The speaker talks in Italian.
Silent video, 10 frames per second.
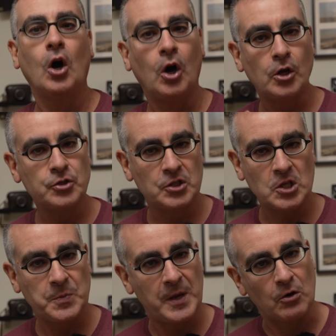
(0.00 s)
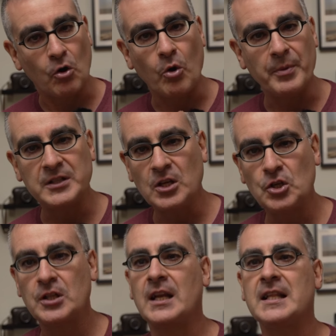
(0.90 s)
Oggi ti spiego come
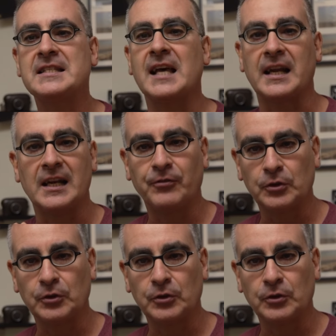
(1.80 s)
digitalizzare le